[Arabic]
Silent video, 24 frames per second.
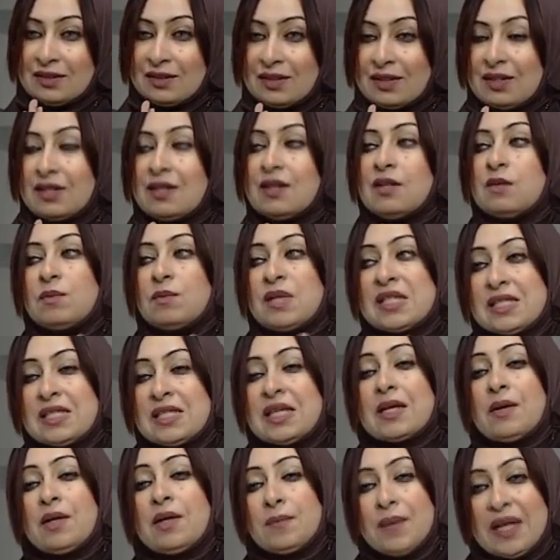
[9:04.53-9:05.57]
زائد بقى
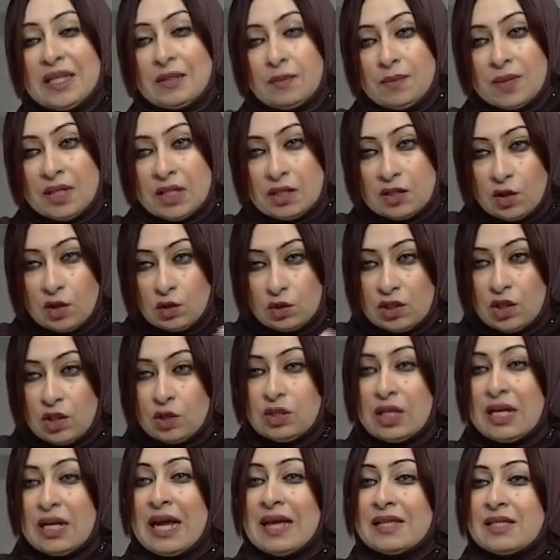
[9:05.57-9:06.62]
العلاج
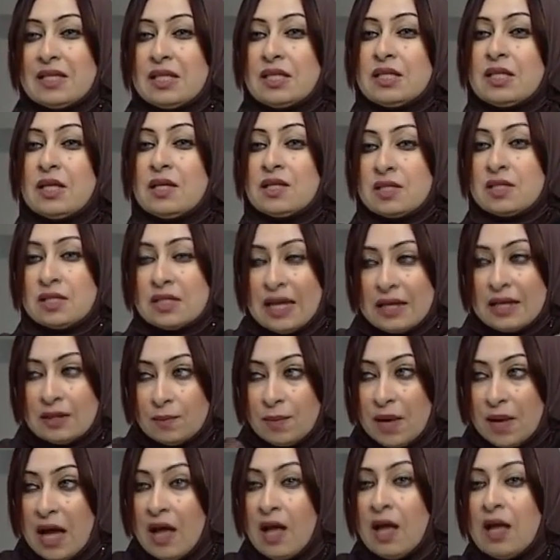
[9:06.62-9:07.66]
الضوئي زائد ان
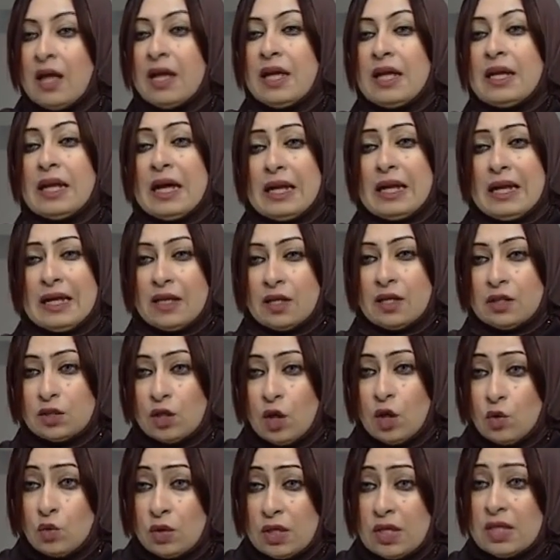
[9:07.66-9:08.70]
احنا بس ده علاج
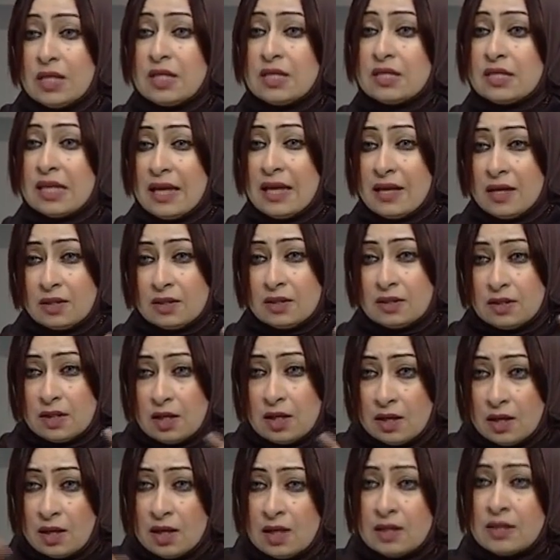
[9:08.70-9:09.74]
مكلف يا دكتور
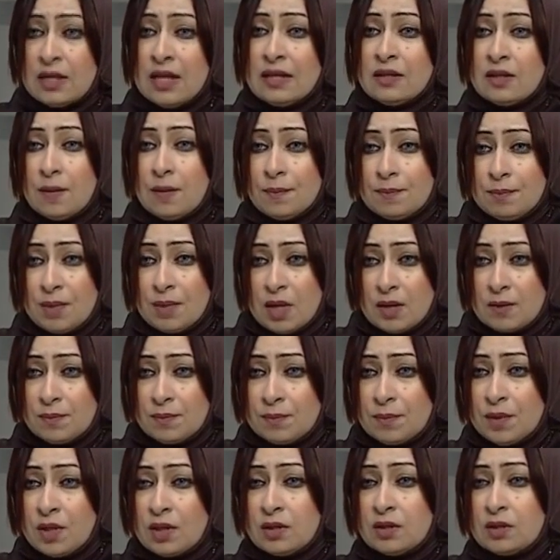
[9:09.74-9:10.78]

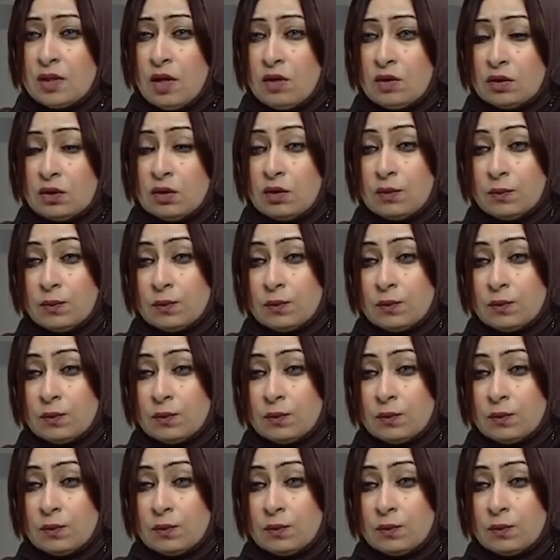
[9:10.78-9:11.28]
آه، آه، بصي في